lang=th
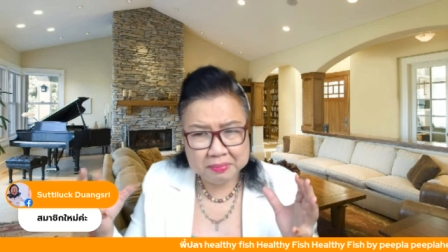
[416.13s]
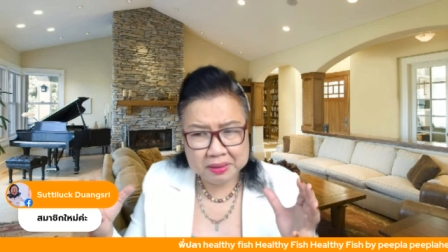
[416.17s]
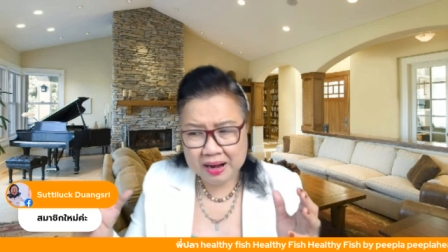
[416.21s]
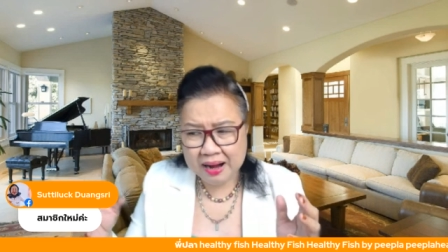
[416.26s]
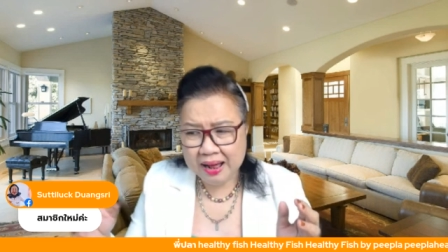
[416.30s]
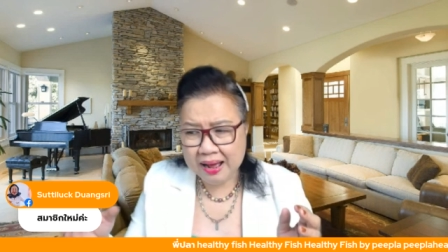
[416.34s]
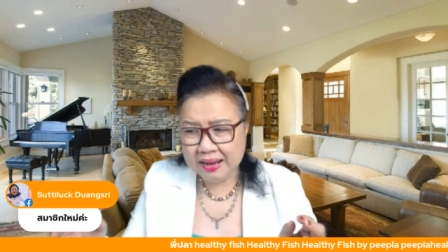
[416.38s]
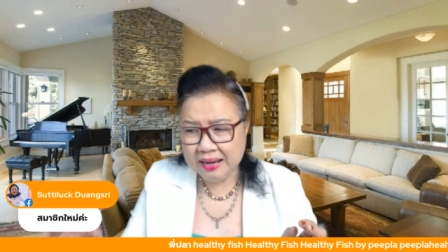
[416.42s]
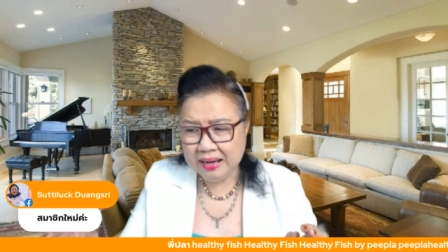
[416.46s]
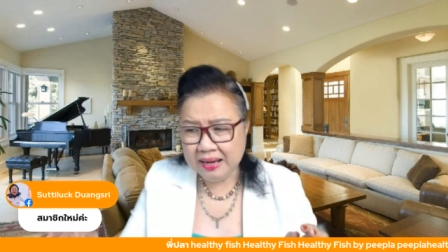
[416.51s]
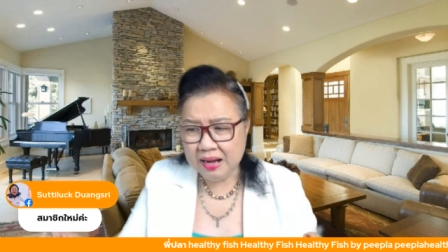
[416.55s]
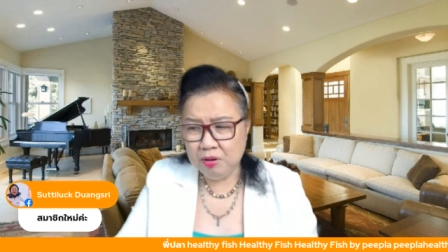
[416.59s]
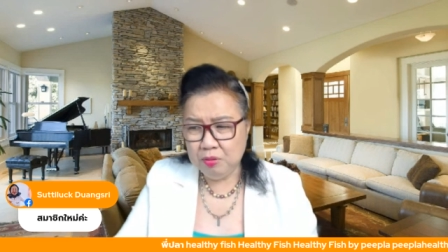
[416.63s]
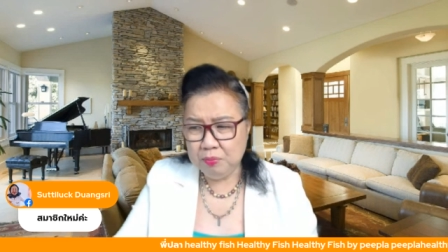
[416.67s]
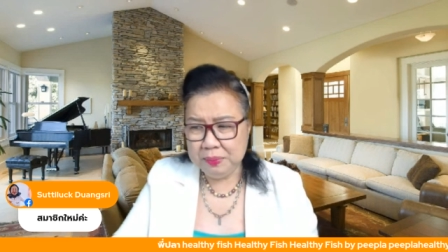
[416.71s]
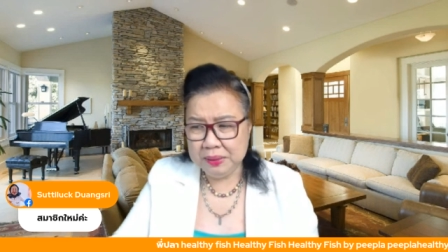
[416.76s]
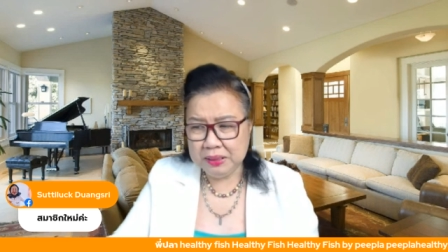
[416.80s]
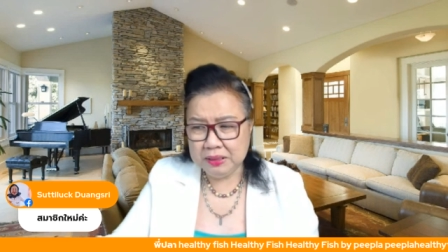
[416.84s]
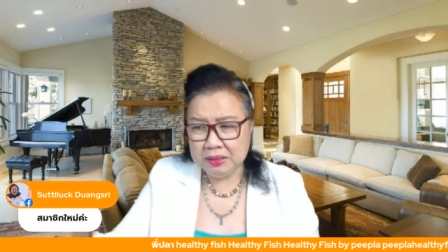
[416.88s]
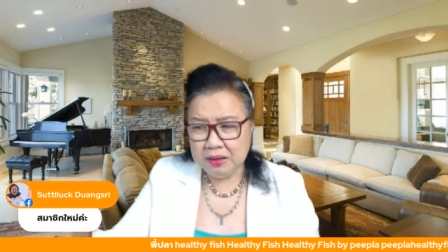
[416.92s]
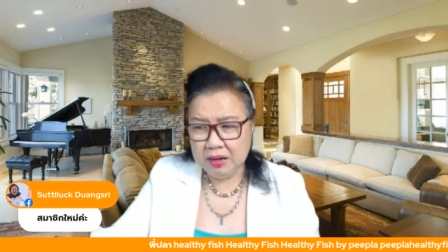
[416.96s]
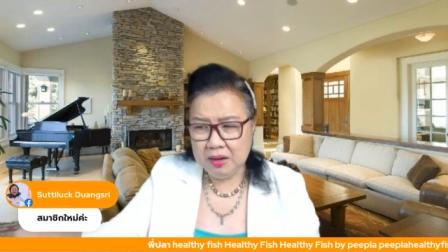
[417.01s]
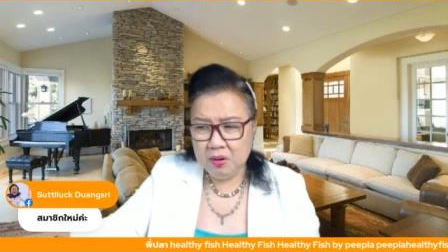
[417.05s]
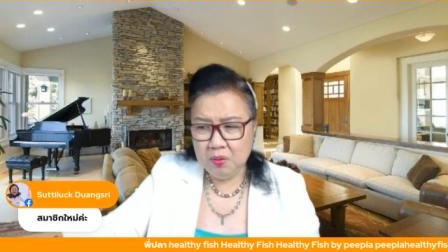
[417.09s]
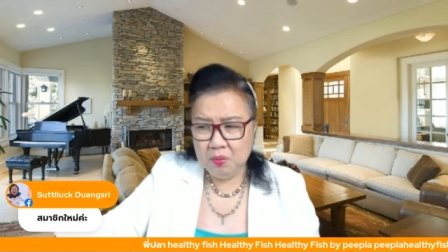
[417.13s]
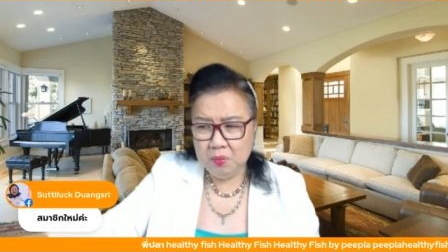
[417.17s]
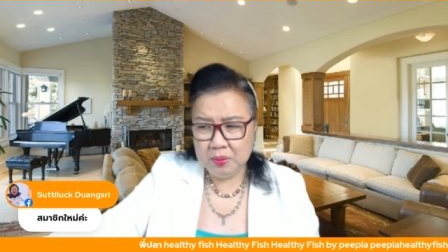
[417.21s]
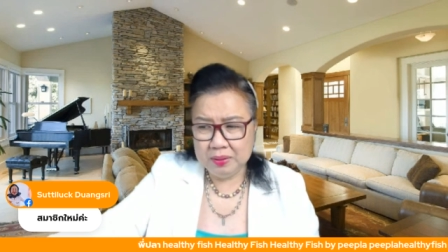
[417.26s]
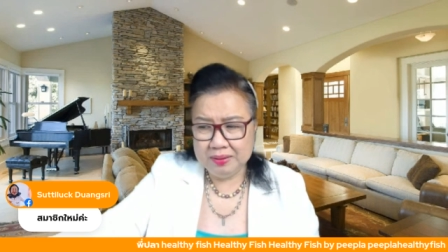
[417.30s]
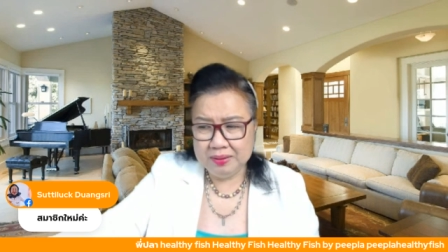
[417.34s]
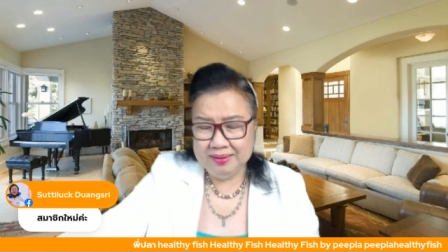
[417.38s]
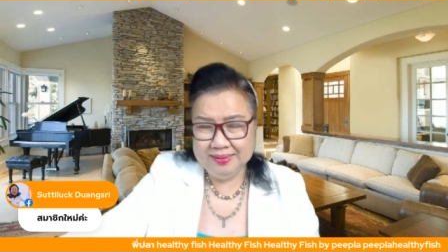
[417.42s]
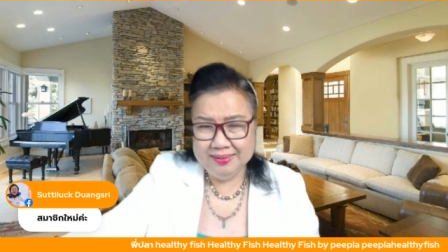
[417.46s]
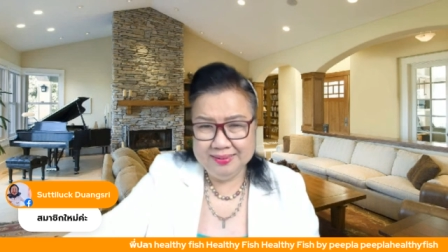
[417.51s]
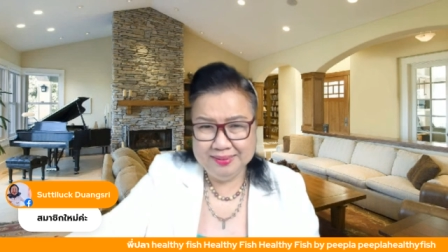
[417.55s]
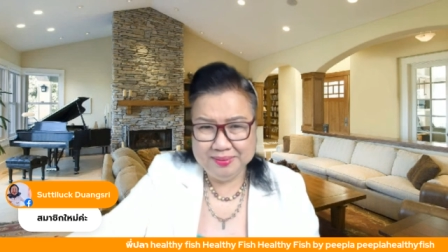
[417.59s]
ร้ายเราไปตลอด
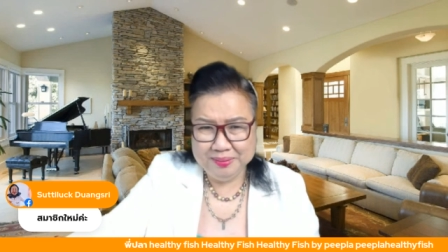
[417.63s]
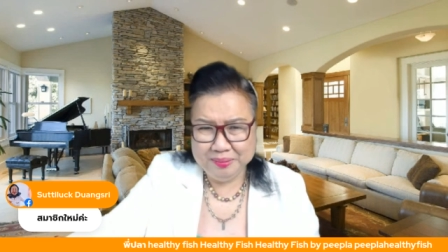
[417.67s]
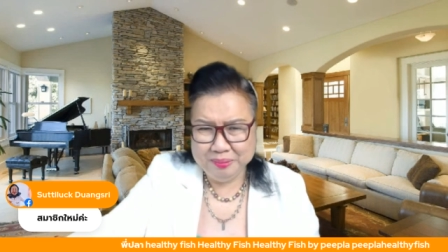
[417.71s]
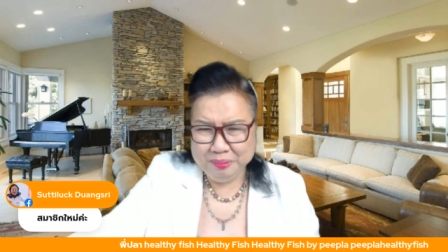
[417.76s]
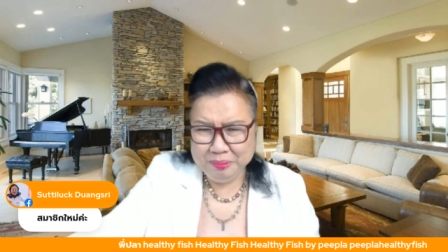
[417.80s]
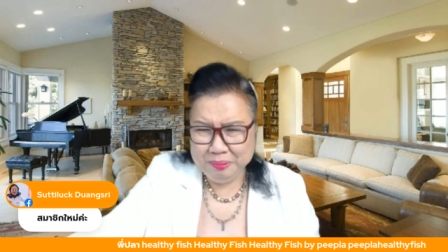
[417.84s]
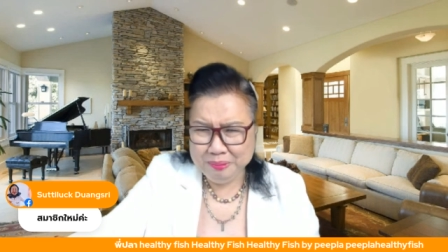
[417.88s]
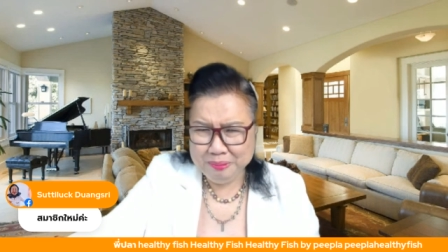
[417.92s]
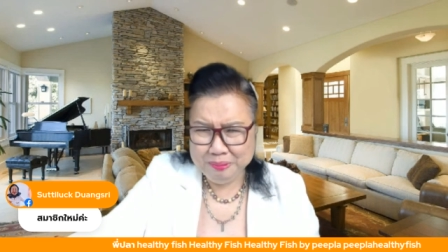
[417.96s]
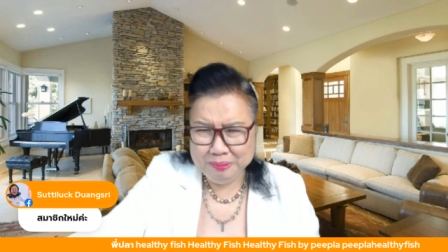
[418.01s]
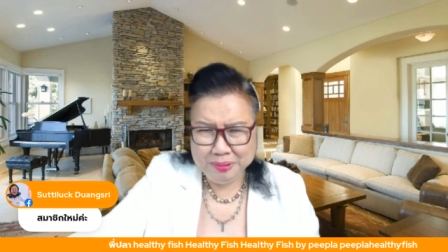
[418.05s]
เหรอโอ้